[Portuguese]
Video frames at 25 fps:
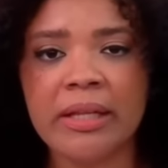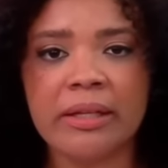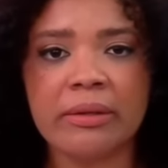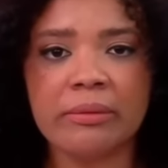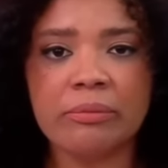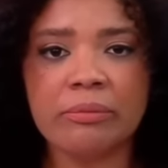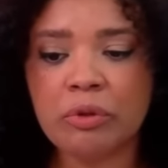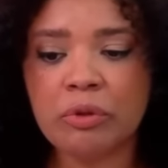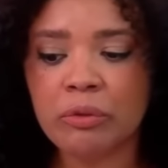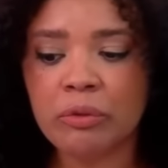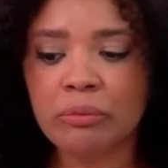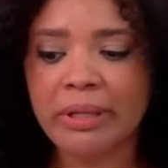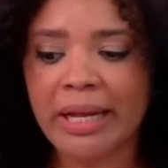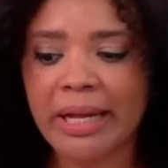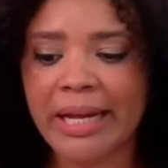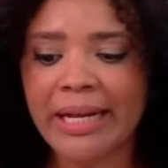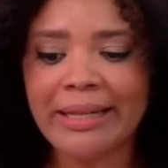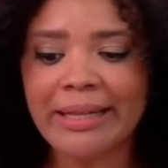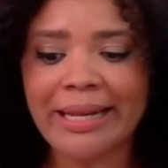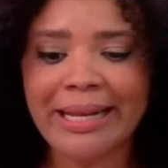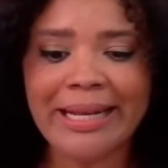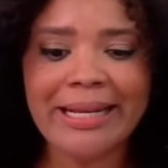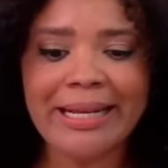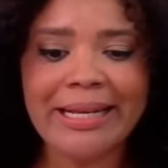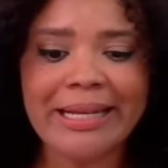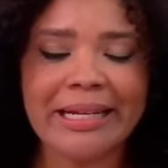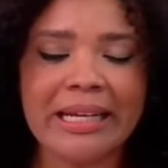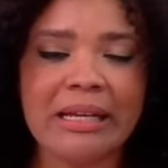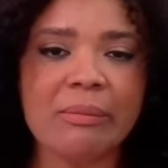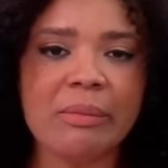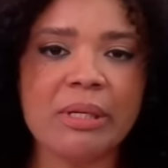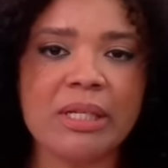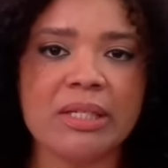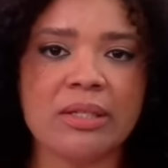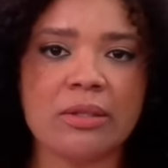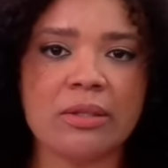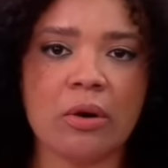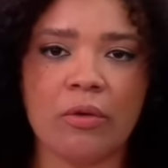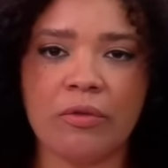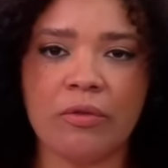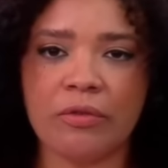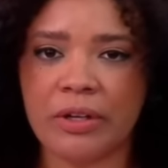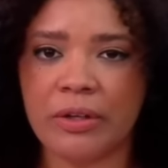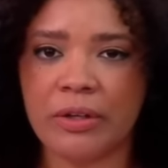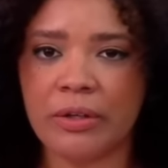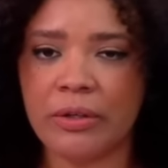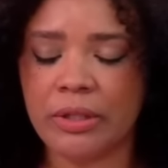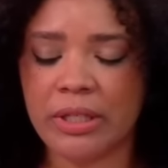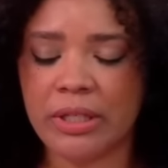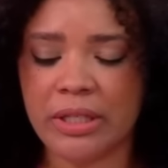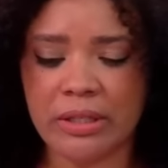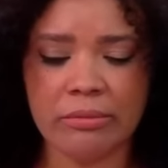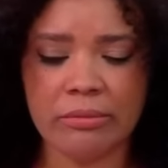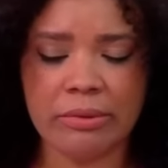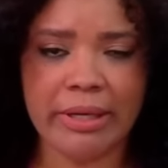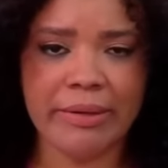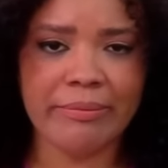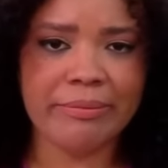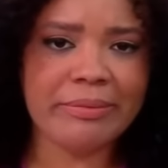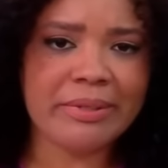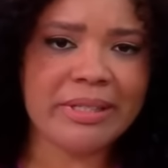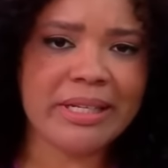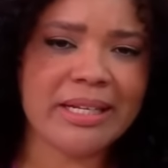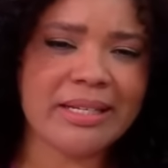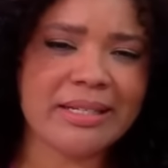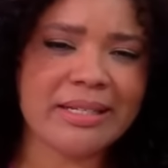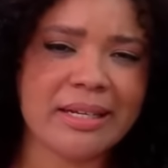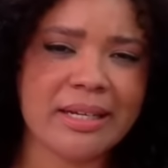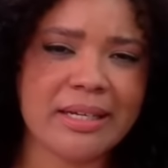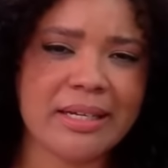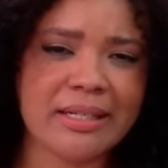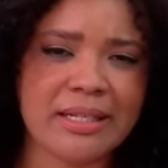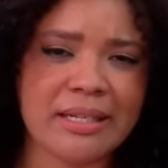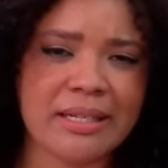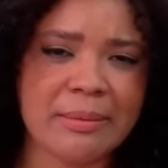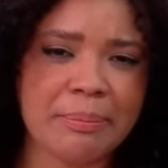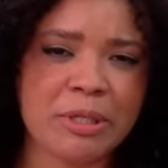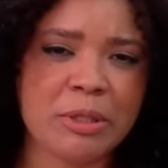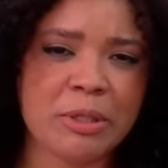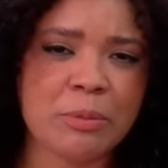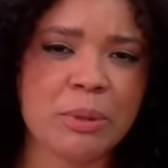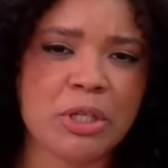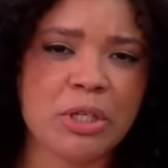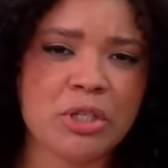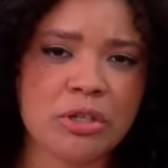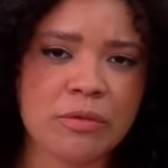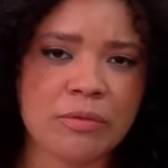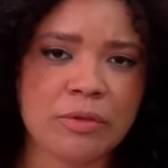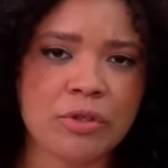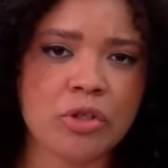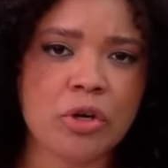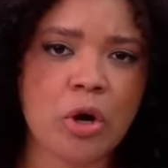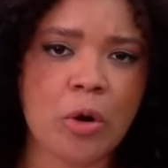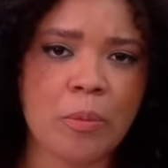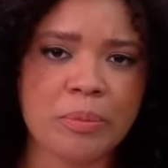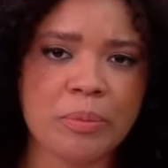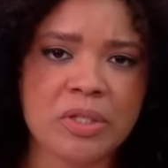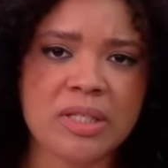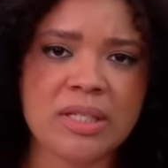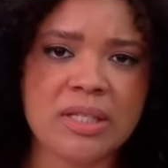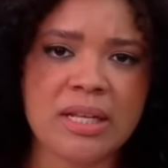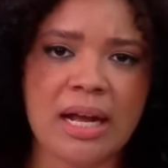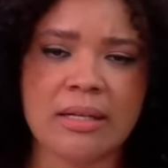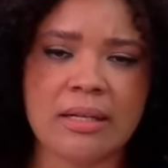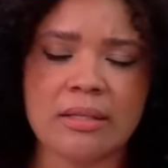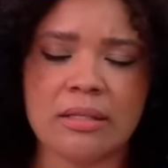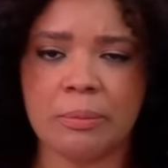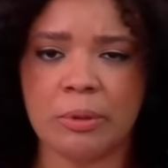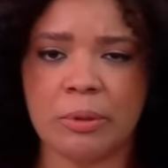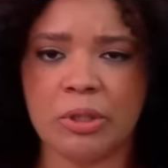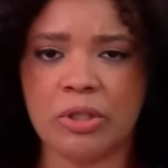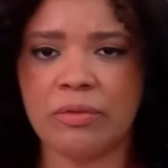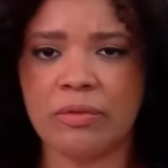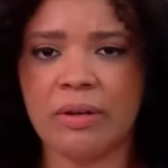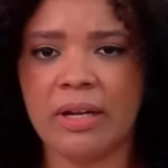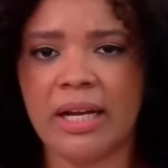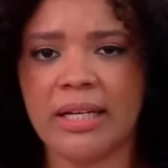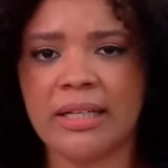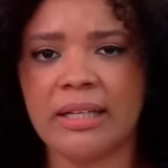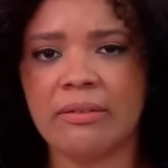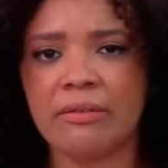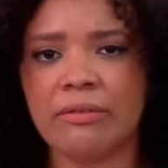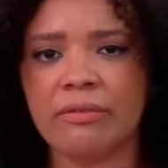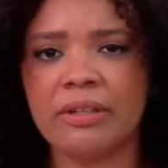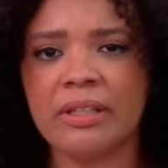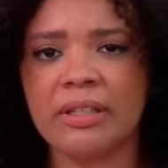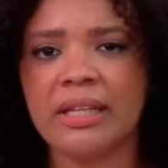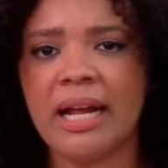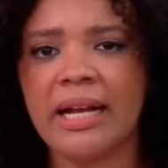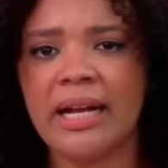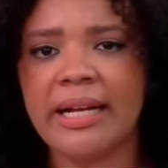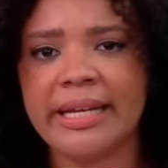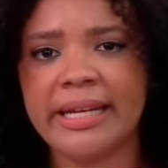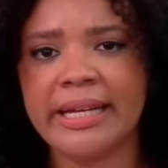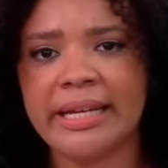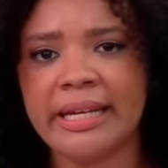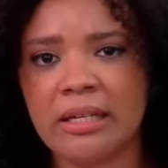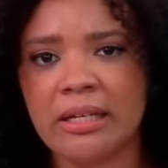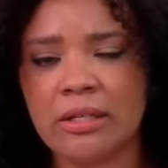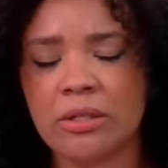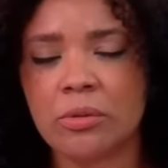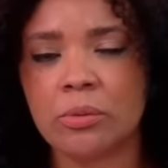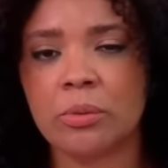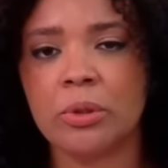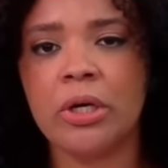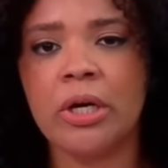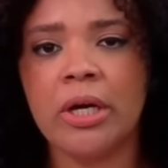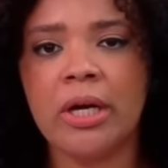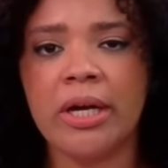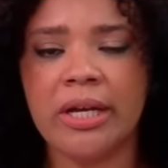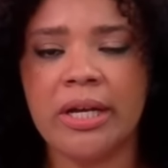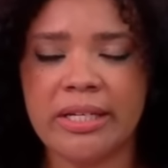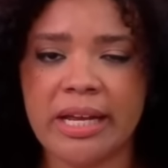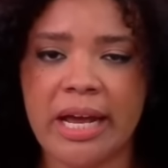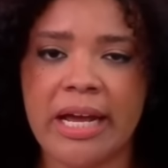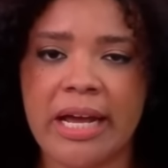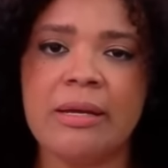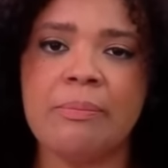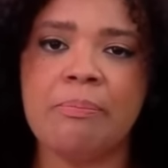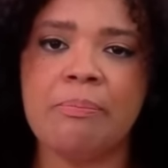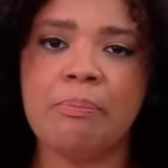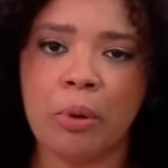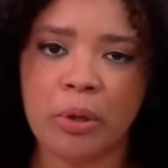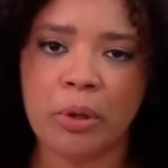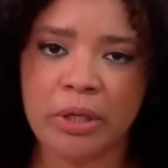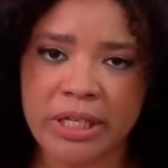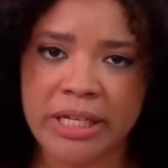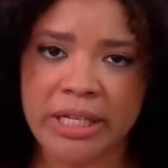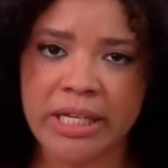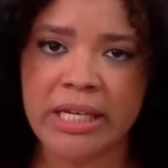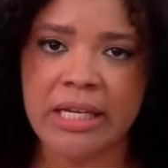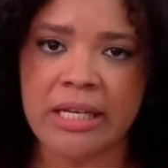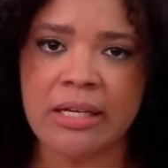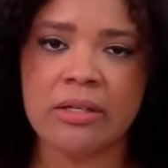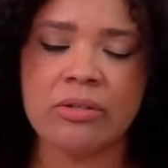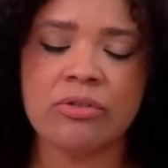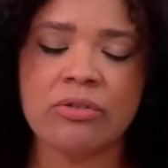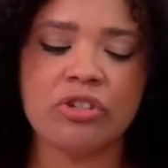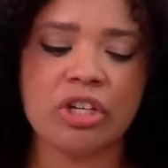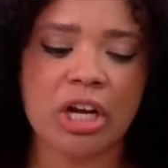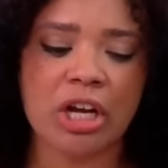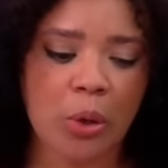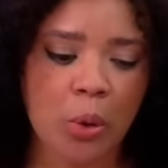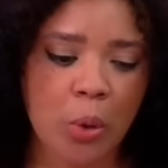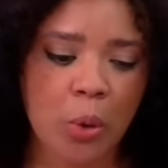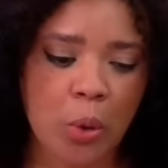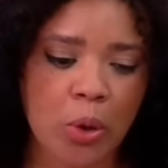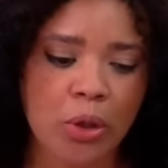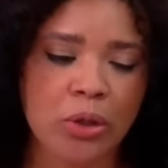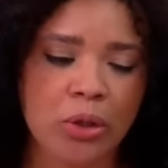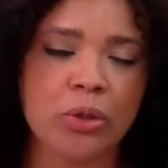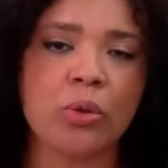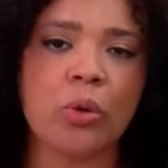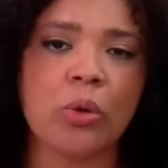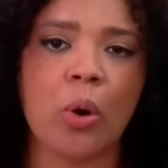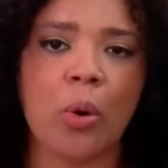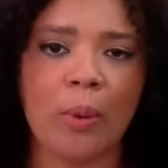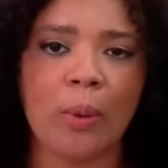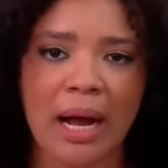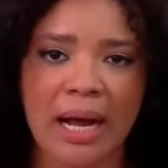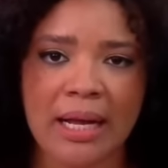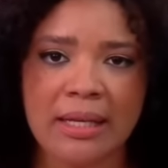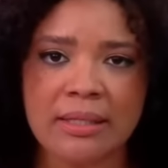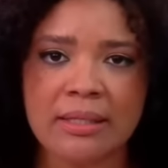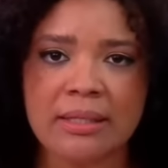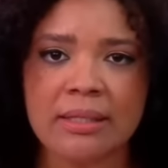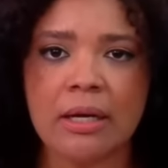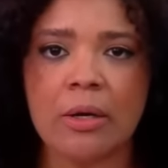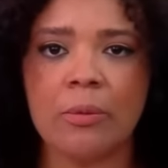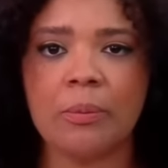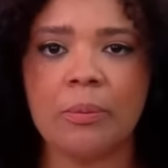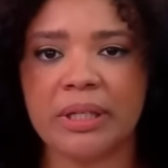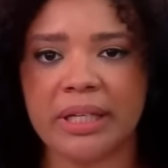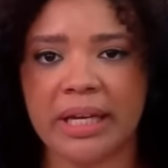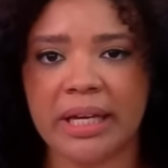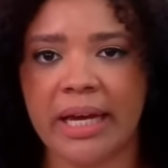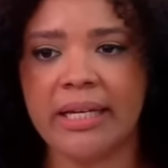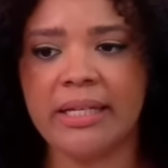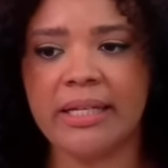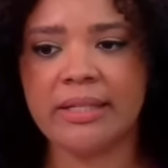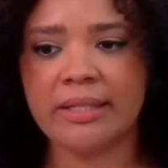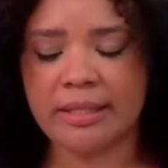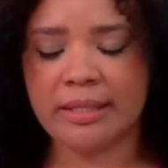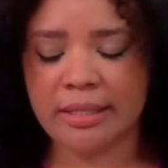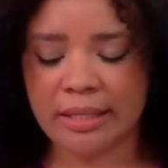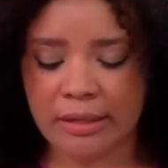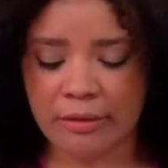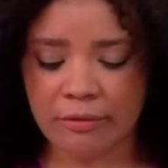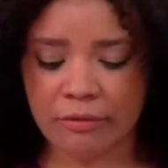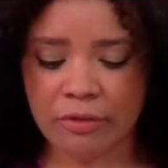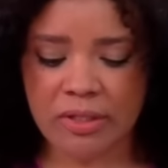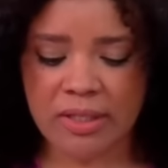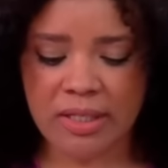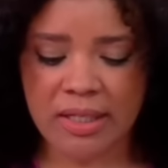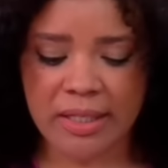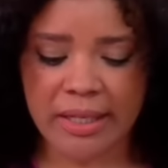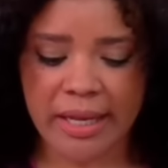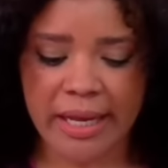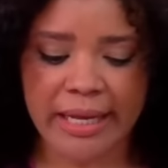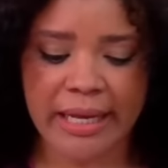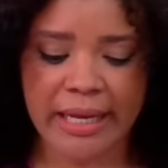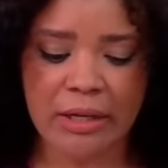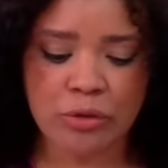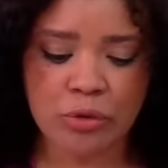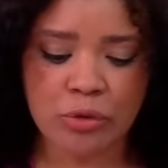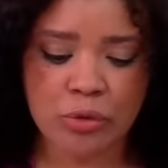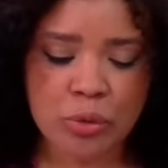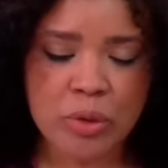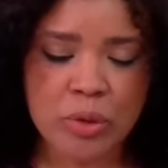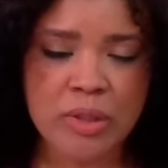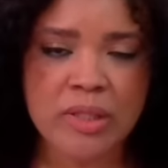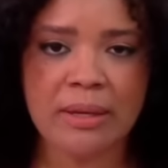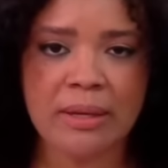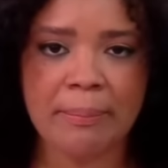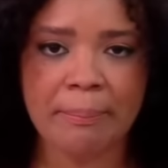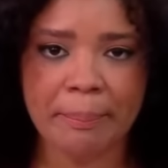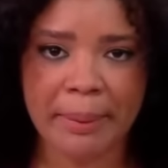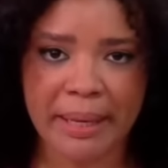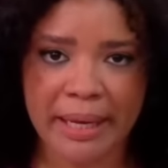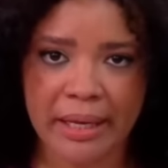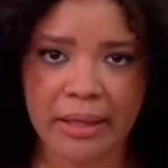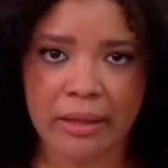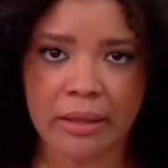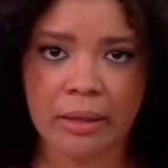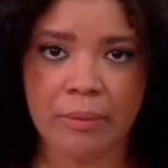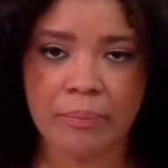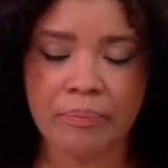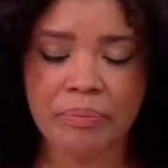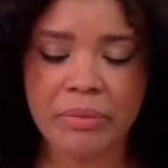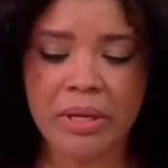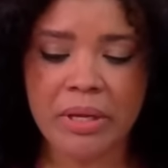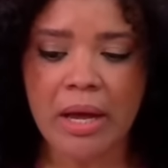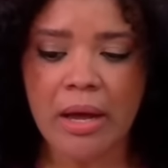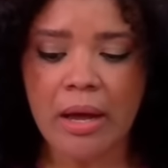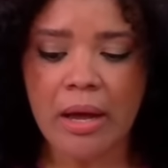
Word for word: Então não tem nem crime que se configure é, dessa, dessa perspectiva de golpe de Estado. Você pode falar que teve vandalismo e aí punir de acordo com a ação, porque aí sim você tem a justa pena.